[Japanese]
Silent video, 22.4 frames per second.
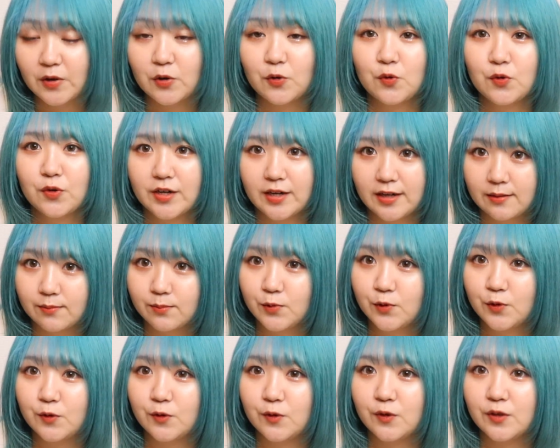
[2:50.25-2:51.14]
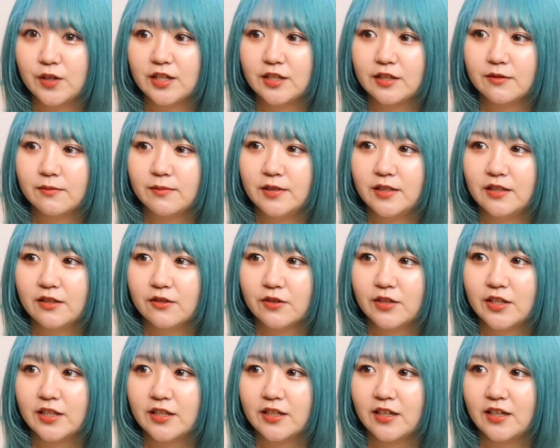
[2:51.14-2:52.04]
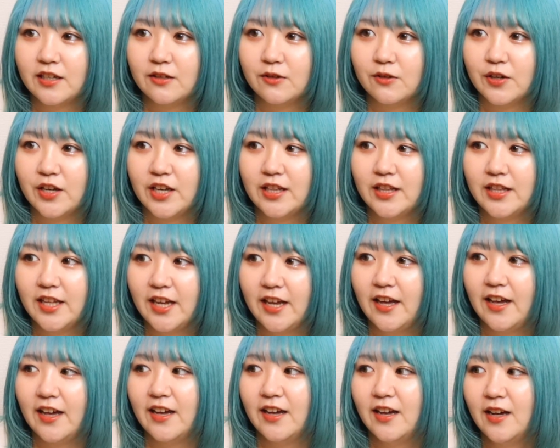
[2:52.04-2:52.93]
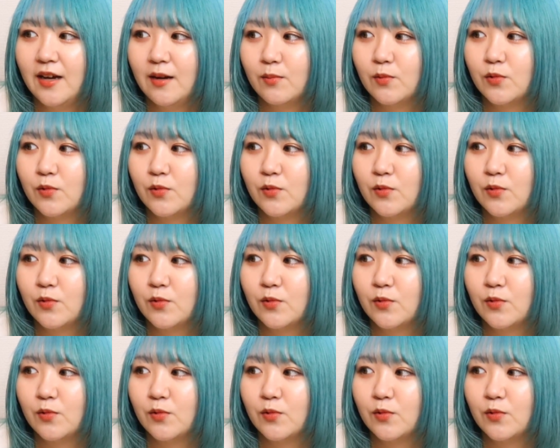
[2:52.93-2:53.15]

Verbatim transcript: まあ、今回もお休みの期間を経て